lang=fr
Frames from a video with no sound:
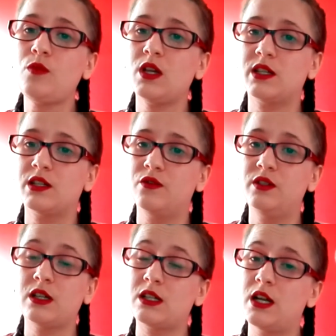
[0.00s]
ça s'est
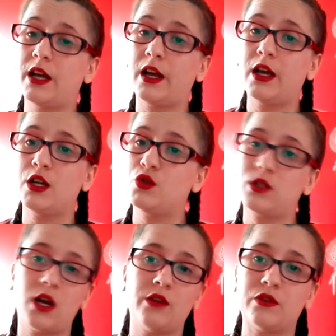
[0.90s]
vite accéléré et
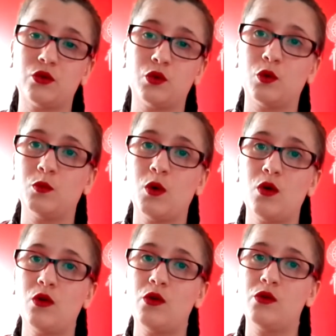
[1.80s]
jusqu'à la fin du
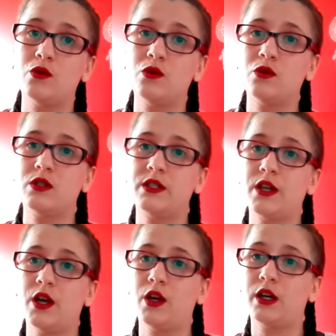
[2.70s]
roman, euh, c'est
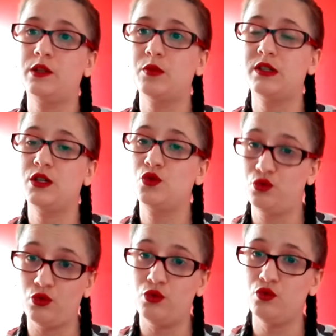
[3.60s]
un rythme assez
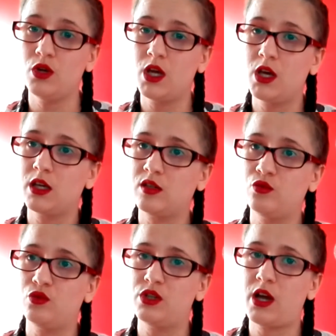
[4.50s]
soutenu qui
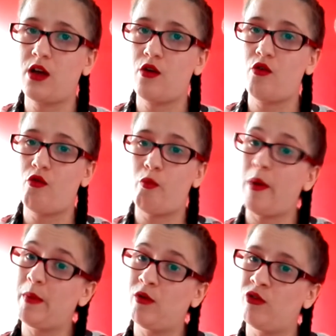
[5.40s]
nous tient euh,
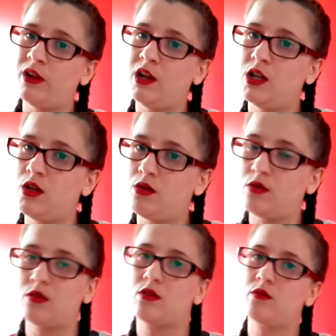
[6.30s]
pas mal en
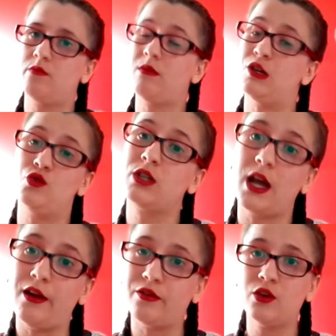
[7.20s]
haleine bah, jusqu'à
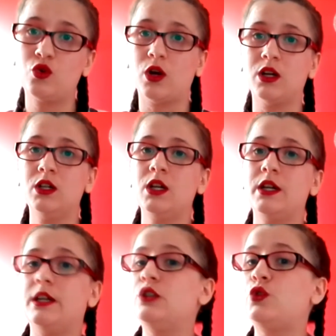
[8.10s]
la fin, quoi.
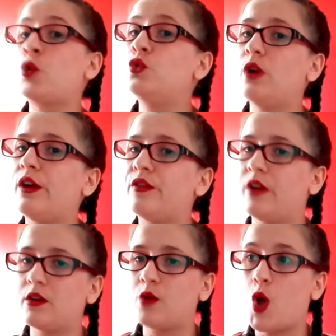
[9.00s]
Et surtout la
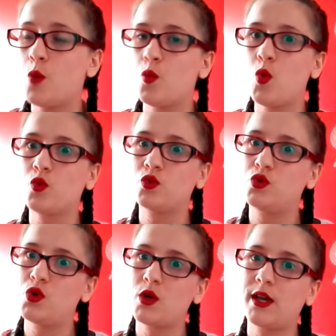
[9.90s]
fin. Mon
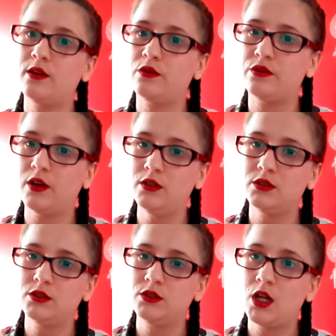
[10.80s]
Dieu, quelle fin
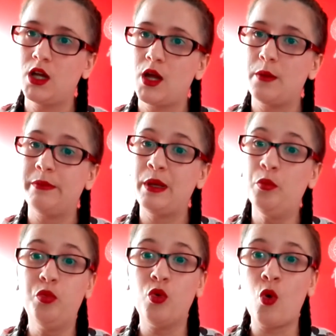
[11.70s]
Mais
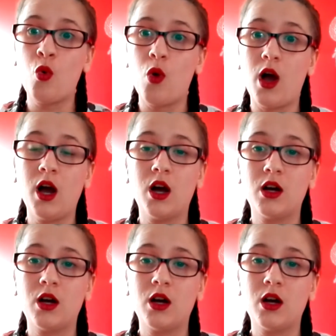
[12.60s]
pourquoi